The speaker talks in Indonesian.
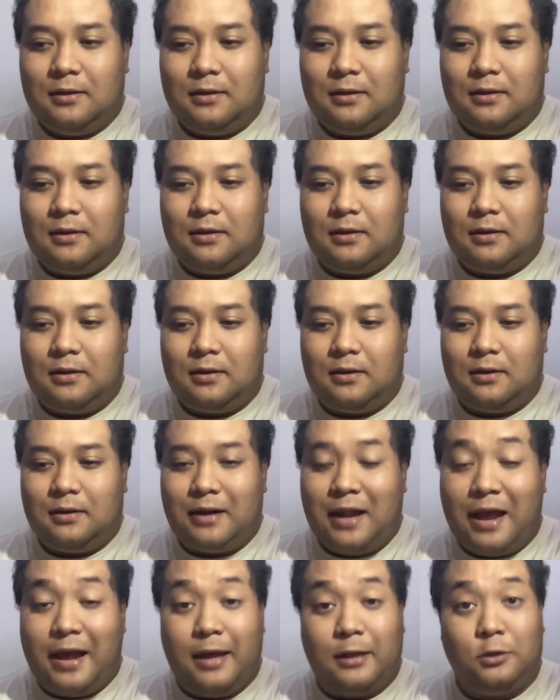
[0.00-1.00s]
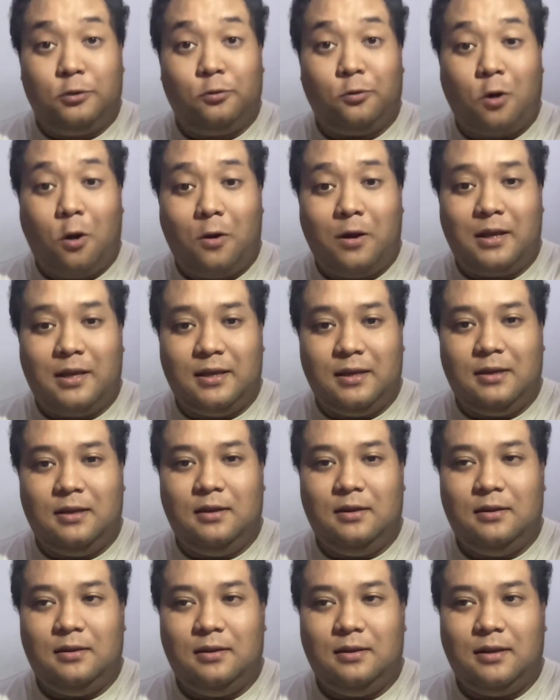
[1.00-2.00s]
uh, Daihatsu
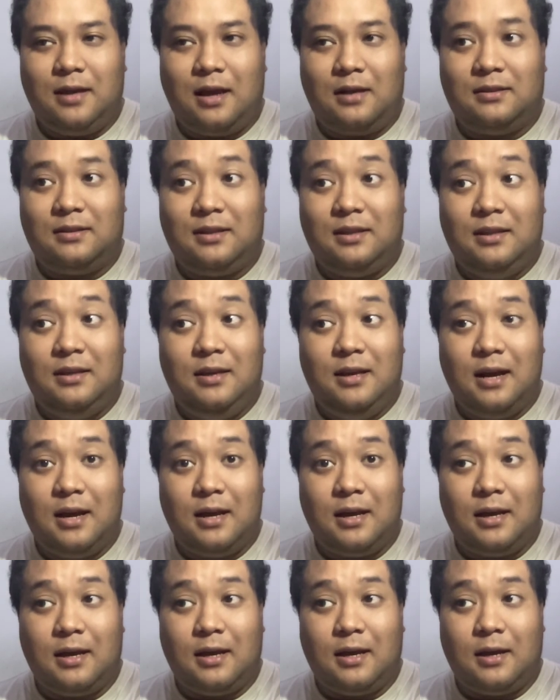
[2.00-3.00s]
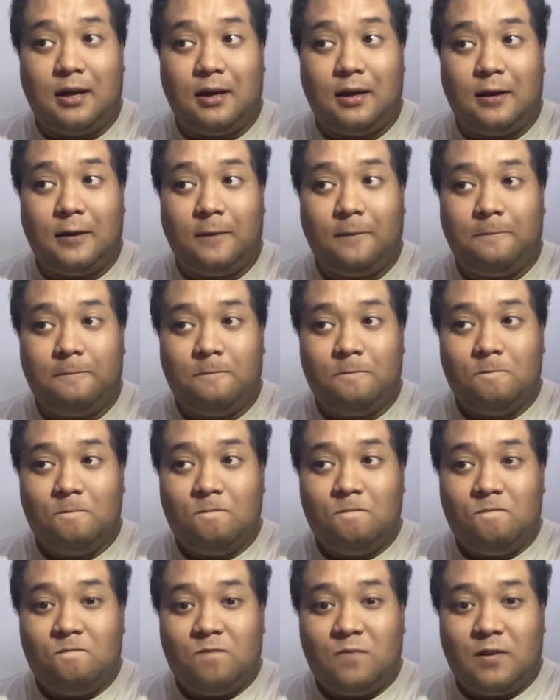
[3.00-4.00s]
Rocky yang tiga
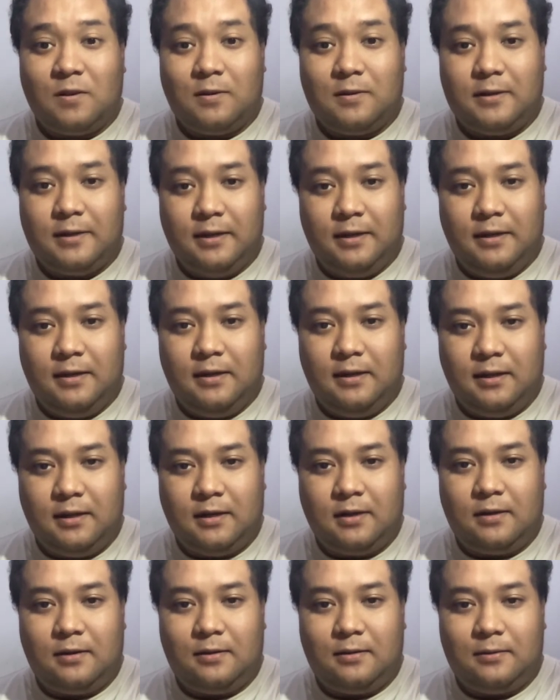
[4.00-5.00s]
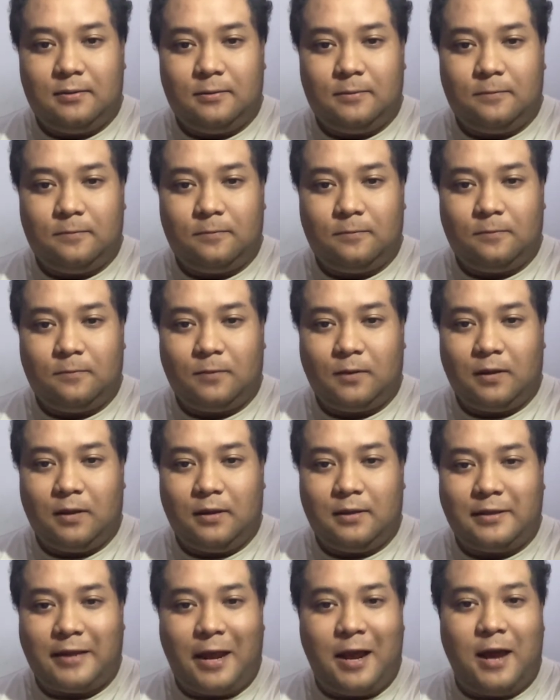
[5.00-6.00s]
silinder
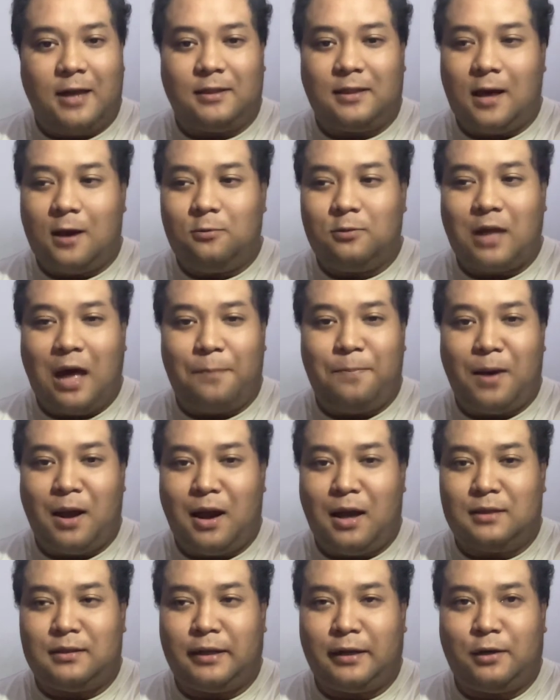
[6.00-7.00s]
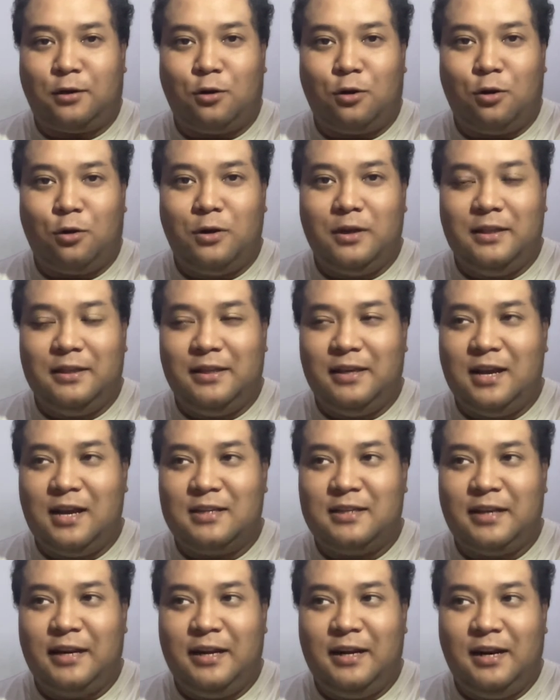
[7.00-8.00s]
ya saya nggak tahu apakah teknologi tiga
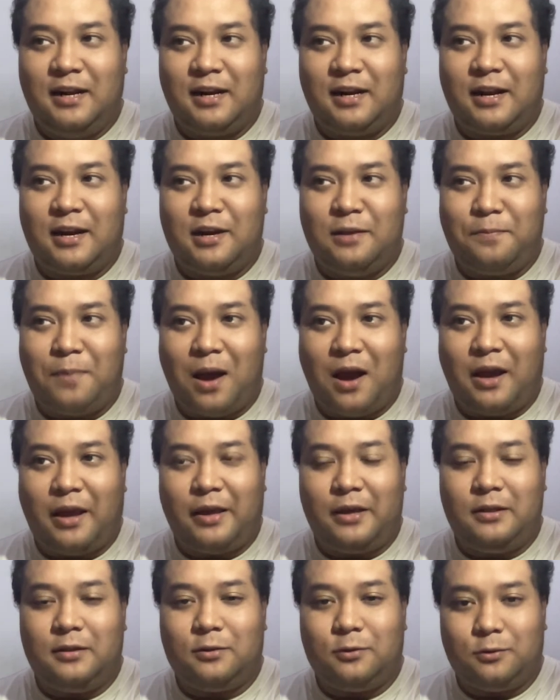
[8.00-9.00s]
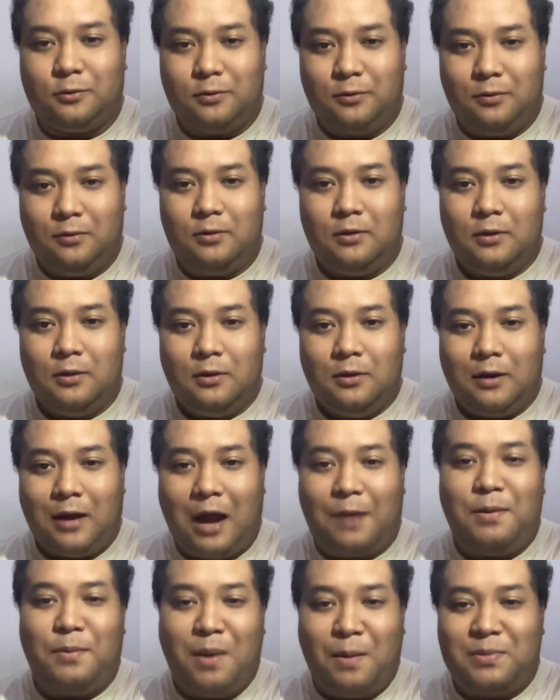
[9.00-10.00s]
silinder yang dipakai itu
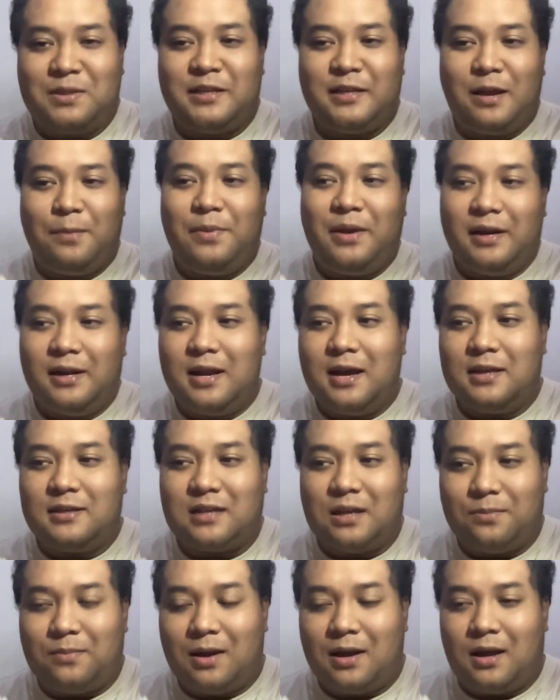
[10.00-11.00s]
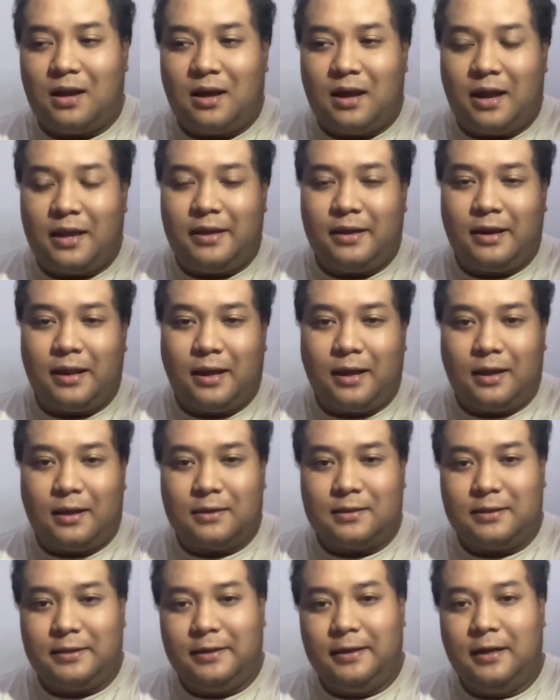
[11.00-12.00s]
kan memang mesinnya beda sama Ayla
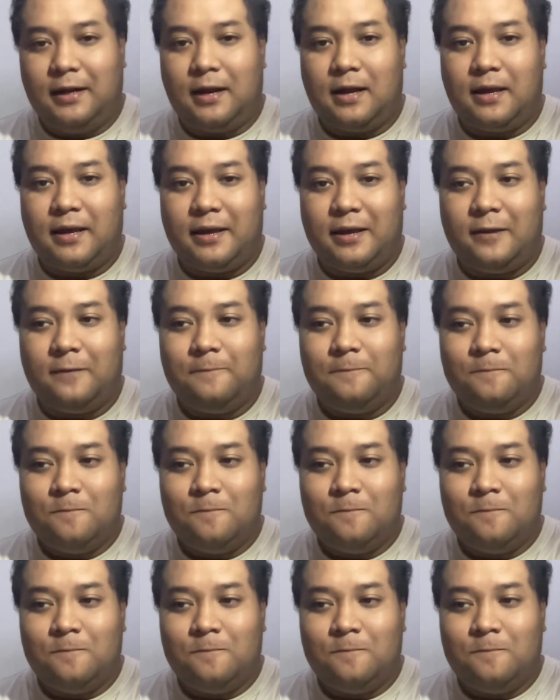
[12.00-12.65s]
Sigra ya